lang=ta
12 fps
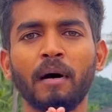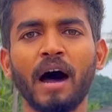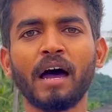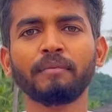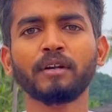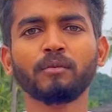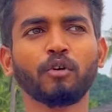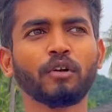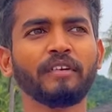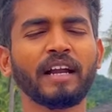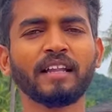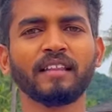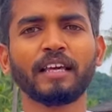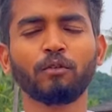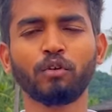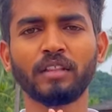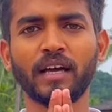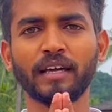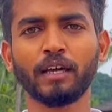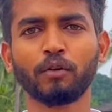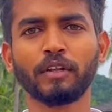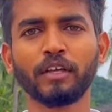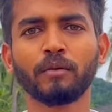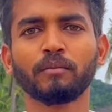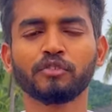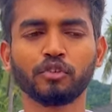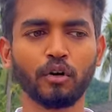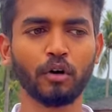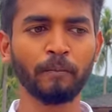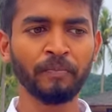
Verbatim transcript: மாபெரும் ஒரு வேண்டுதலை உரித்தாக்கி கொள்கிறோம் ஸோ